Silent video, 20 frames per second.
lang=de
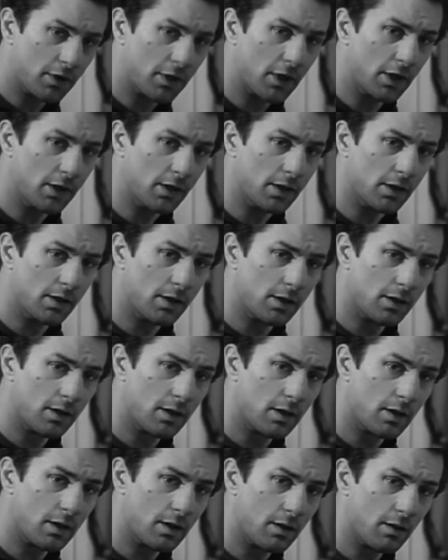Vicky.
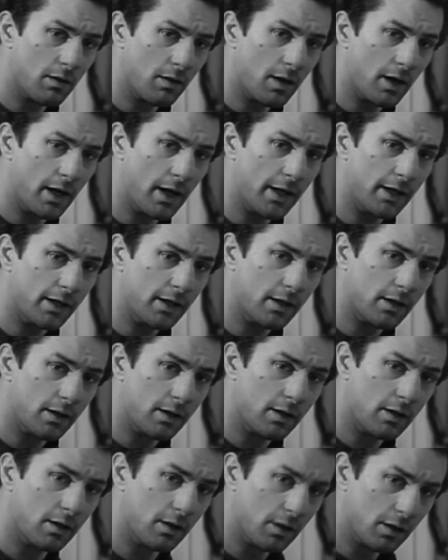Hey,
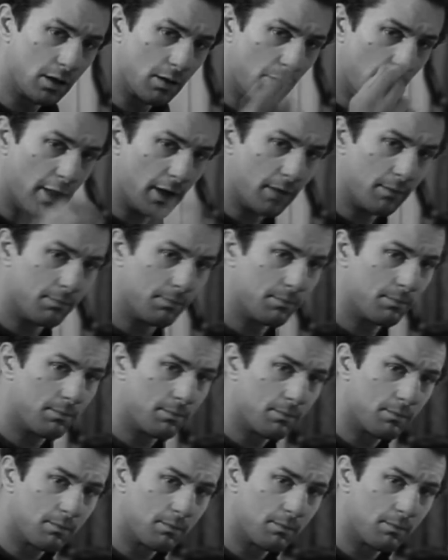komm her